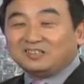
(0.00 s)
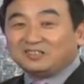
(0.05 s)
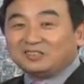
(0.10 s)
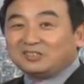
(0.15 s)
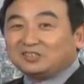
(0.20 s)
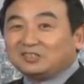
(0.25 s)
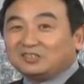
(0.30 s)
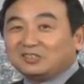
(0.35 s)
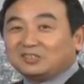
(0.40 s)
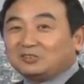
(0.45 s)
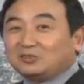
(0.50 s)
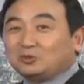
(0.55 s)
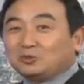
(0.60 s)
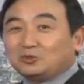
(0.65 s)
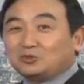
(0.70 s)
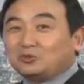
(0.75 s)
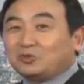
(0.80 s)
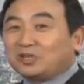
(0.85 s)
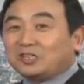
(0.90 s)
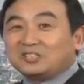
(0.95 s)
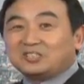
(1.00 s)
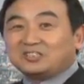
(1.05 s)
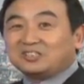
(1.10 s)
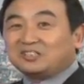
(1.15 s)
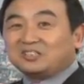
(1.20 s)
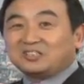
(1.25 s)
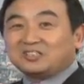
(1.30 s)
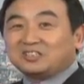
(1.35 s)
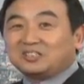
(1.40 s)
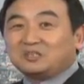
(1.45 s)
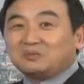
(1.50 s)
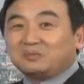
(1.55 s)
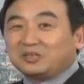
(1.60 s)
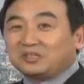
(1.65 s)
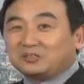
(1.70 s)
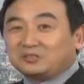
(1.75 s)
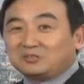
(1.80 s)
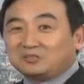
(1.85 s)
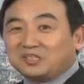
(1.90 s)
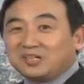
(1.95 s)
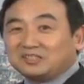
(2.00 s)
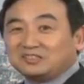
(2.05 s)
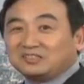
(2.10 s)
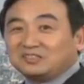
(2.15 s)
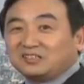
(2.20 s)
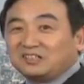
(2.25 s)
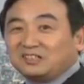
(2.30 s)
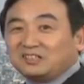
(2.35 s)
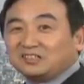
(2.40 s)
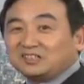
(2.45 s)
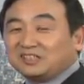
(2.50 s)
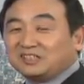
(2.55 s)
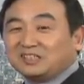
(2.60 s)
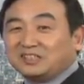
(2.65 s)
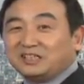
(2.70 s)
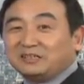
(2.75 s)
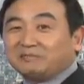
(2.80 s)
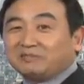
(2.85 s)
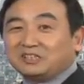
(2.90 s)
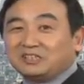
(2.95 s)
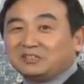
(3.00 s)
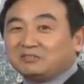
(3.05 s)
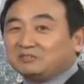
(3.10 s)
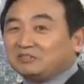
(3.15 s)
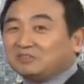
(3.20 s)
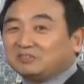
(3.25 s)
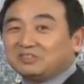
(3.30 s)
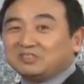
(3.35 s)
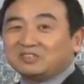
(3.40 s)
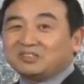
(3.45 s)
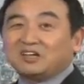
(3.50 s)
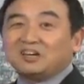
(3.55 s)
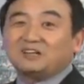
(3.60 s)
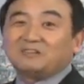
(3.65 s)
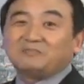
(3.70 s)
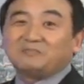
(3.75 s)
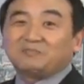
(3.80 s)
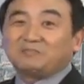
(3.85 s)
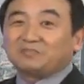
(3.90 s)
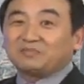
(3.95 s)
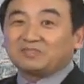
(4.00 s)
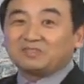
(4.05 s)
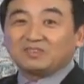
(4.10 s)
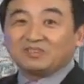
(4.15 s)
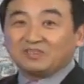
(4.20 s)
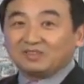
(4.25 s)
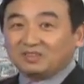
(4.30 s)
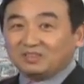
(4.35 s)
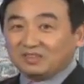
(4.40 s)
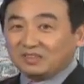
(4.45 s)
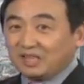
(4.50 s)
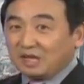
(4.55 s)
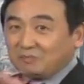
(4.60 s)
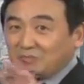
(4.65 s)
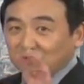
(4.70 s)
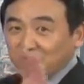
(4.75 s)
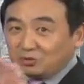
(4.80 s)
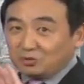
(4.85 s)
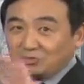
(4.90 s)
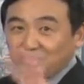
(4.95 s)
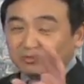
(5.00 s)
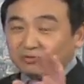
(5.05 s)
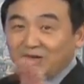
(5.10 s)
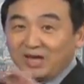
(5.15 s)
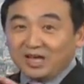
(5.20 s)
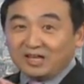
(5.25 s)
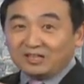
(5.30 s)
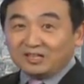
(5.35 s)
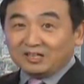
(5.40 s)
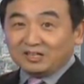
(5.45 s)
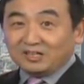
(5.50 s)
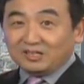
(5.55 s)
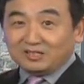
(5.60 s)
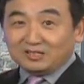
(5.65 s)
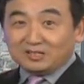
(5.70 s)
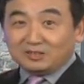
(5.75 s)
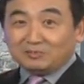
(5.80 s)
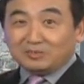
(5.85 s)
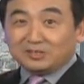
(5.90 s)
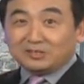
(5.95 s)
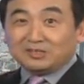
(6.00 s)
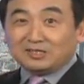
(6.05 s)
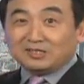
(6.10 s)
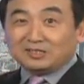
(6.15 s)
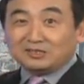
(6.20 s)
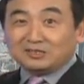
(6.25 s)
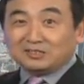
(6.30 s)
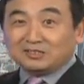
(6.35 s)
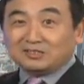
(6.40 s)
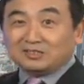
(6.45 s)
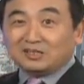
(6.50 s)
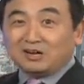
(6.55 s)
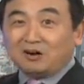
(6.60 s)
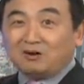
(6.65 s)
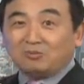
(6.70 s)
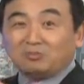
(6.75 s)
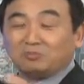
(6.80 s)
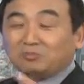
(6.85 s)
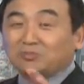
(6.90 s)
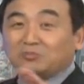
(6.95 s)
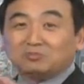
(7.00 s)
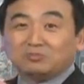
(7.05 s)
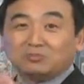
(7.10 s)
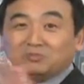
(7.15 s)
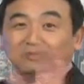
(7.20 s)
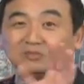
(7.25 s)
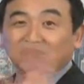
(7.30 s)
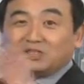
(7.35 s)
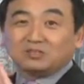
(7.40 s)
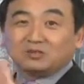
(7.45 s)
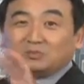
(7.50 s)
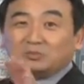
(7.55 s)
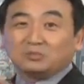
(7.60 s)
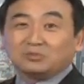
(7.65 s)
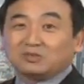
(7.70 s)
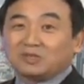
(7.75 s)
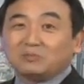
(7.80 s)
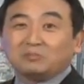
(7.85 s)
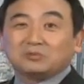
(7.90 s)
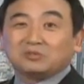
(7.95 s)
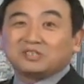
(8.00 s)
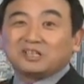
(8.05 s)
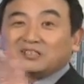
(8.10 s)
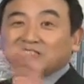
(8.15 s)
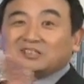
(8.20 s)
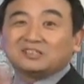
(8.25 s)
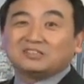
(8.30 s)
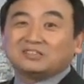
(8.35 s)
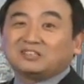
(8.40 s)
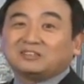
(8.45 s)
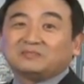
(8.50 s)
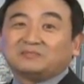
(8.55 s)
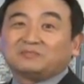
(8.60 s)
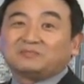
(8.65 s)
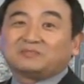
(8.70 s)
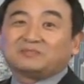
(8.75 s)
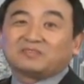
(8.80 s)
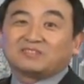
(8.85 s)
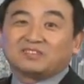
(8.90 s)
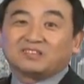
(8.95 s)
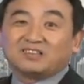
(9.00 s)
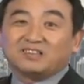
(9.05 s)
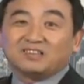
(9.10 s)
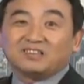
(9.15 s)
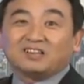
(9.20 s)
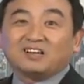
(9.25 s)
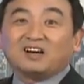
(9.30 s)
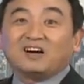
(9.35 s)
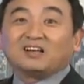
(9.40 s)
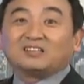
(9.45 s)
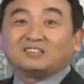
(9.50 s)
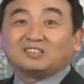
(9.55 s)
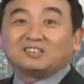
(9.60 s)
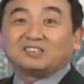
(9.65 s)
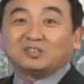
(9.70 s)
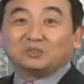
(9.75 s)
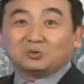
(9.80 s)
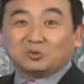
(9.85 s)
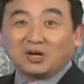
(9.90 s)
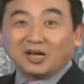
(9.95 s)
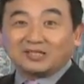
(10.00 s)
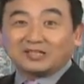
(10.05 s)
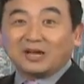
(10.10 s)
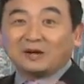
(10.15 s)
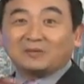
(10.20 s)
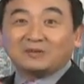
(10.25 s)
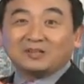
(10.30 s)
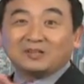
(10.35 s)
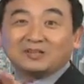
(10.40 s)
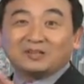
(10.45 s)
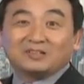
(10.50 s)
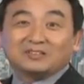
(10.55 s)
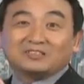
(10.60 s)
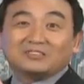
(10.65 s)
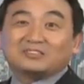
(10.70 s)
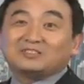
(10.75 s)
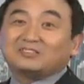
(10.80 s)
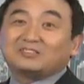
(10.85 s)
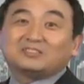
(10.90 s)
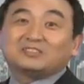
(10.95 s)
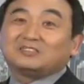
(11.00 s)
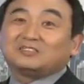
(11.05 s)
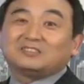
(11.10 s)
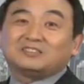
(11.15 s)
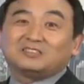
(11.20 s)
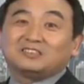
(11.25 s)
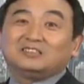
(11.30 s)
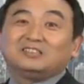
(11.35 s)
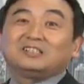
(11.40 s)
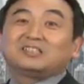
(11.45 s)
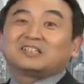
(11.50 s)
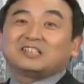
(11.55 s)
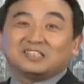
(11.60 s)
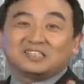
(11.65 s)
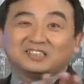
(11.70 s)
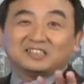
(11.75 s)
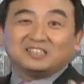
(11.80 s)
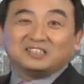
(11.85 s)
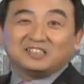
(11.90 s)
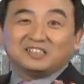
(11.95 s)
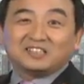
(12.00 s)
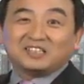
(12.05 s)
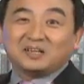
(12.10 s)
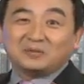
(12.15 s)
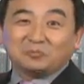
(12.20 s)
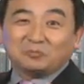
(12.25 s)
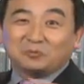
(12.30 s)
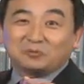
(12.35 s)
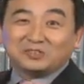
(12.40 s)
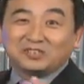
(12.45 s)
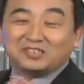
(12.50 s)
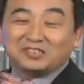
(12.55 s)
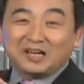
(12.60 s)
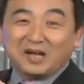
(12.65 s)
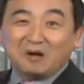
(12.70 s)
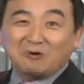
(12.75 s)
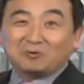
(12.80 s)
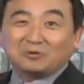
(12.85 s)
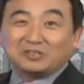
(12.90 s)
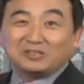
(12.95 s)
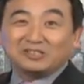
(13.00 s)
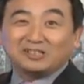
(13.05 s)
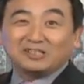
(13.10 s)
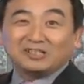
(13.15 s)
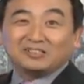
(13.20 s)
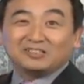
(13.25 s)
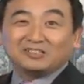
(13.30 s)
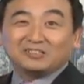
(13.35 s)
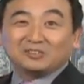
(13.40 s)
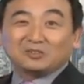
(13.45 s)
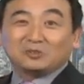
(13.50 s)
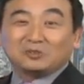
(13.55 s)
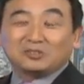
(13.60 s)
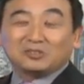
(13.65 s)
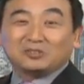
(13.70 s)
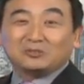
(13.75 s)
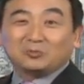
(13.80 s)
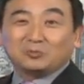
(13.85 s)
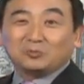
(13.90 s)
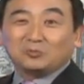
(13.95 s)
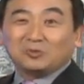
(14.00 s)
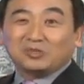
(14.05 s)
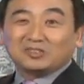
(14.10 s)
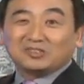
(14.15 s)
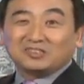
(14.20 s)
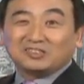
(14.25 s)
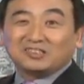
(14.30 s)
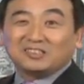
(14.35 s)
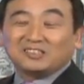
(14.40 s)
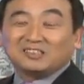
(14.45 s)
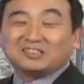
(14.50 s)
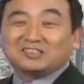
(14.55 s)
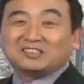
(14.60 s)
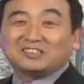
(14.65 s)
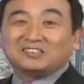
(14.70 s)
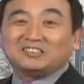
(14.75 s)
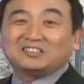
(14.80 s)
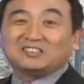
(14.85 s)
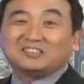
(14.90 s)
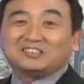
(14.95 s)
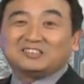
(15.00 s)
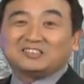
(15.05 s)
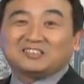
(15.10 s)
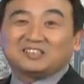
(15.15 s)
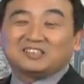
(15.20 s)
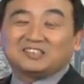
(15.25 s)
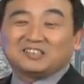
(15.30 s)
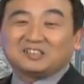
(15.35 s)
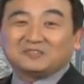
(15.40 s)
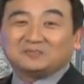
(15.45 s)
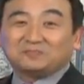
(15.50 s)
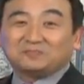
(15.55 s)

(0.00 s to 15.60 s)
摔折了胳膊都是他自个儿给捏摸捏摸就行了。他不去医院，什么弄石膏，他不相信的，啊！你记住啊，你可以信，你可以不信啊！我跟你，这都是我自己的亲身经历的。